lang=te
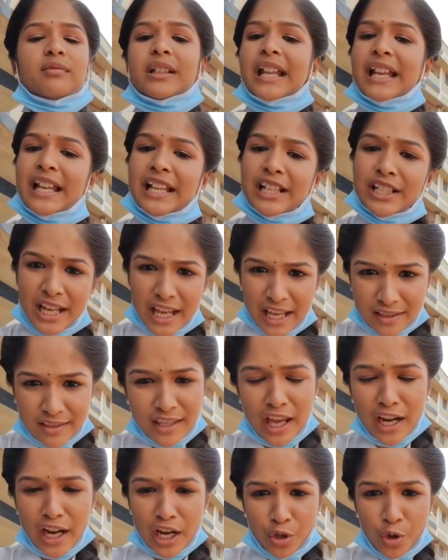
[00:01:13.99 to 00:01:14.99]
డిలీట్
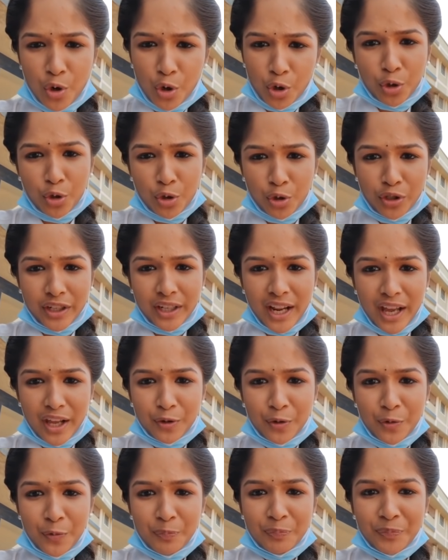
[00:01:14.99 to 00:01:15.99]
చేస్తారని
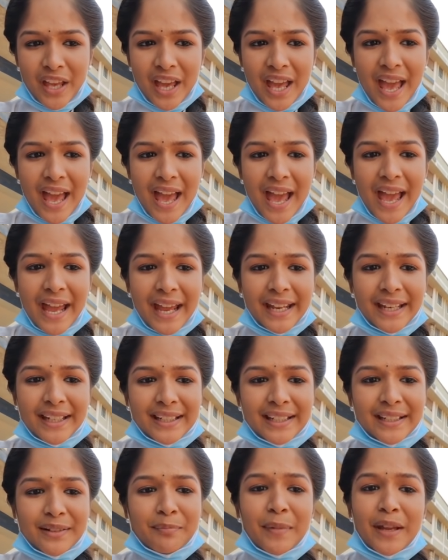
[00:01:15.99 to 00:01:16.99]
కోరుకుంటున్నాను
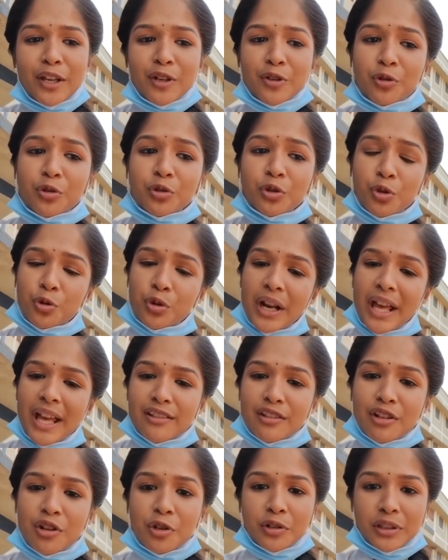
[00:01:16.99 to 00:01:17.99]
అండ్ మీకు టూ
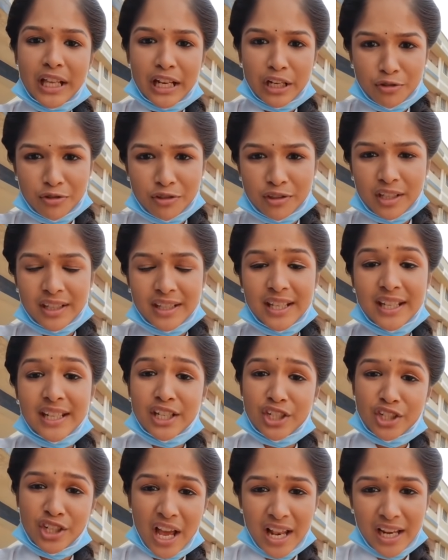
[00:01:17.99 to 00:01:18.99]
డేస్లో తెలుస్తుంది
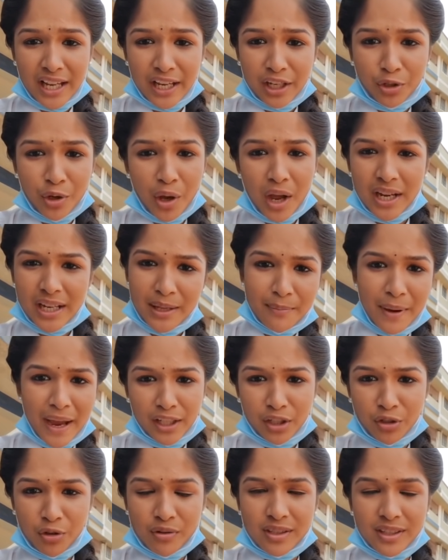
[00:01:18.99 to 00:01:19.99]
నిజాలేంటో అన్నీ
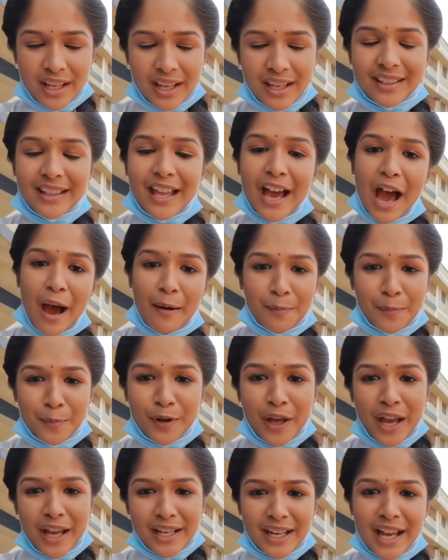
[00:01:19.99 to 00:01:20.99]
బయటకు వస్తాయి కదా
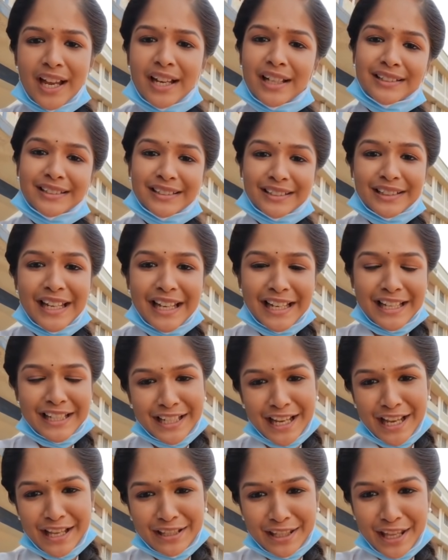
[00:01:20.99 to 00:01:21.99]
అప్పుడైనా
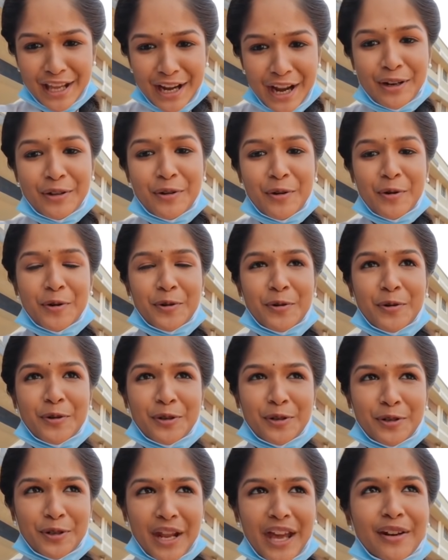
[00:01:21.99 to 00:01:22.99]
డిలీట్ చేస్తారని
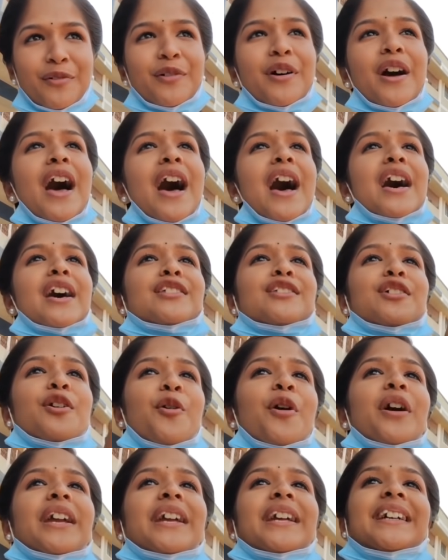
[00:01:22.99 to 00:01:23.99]
కోరుకుంటున్నాను సో
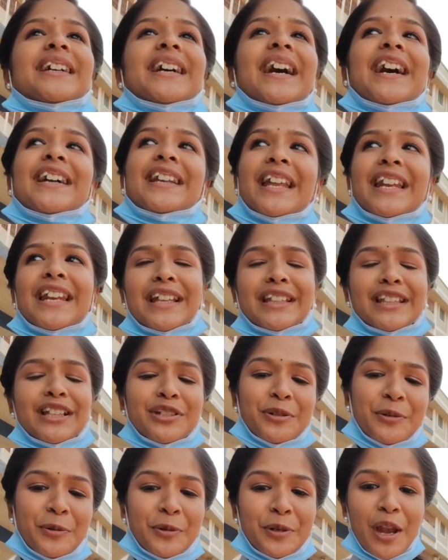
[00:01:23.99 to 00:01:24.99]
ఇంకా
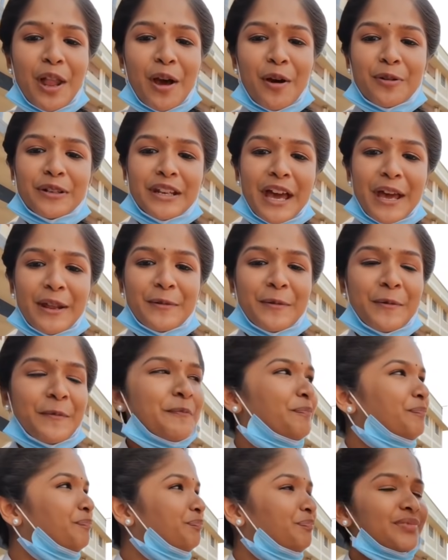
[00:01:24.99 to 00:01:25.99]
నేనైతే షూట్లో ఉన్నాను
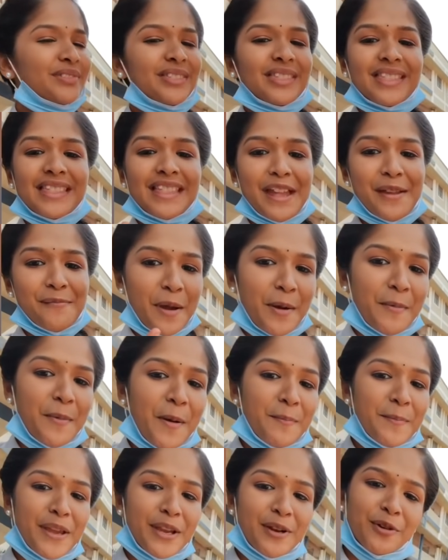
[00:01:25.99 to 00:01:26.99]
మా
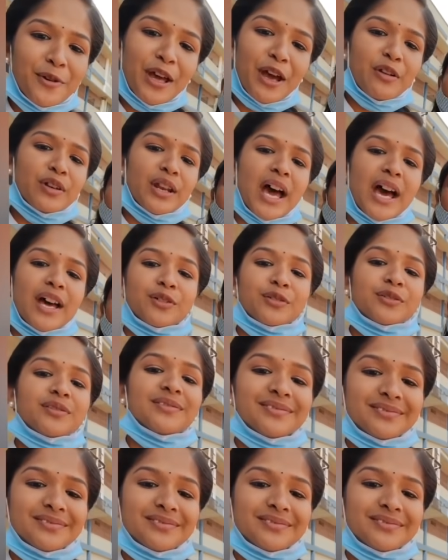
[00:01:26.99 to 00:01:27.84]
మమ్మీ కూడా ఉన్నారు